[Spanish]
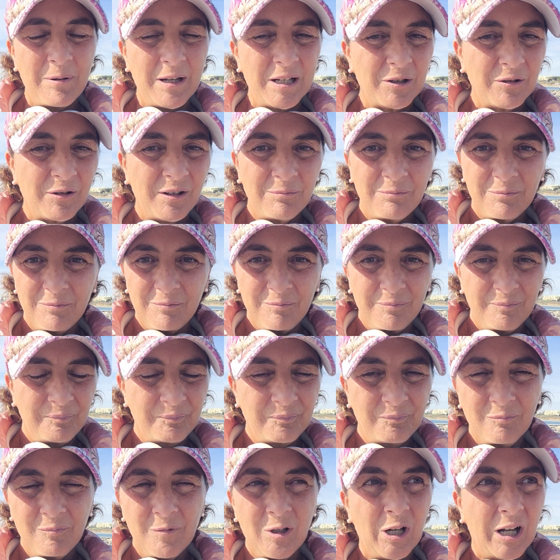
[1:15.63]
pero
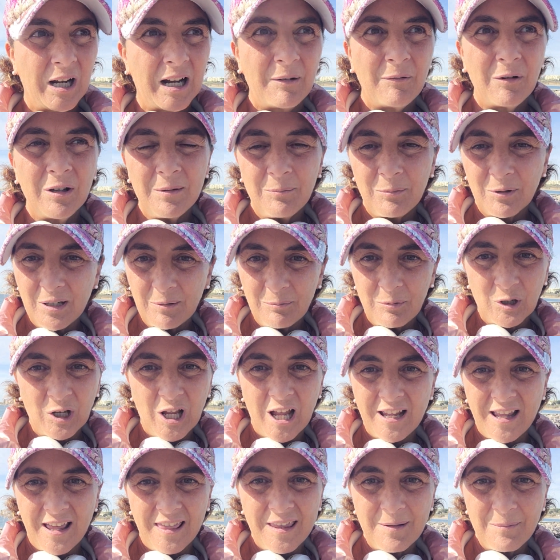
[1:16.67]
mm, me lo acabo de poner
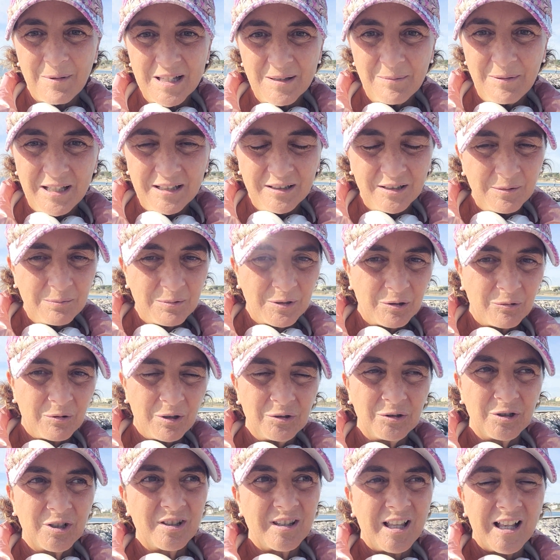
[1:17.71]
porque aquí hace más viento, pero
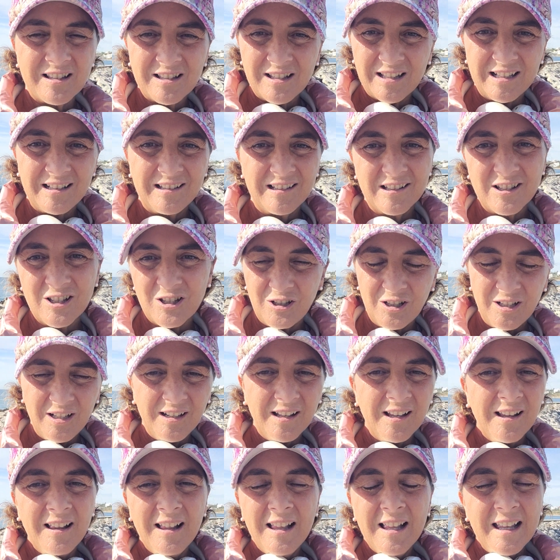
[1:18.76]
cuando estás en el sol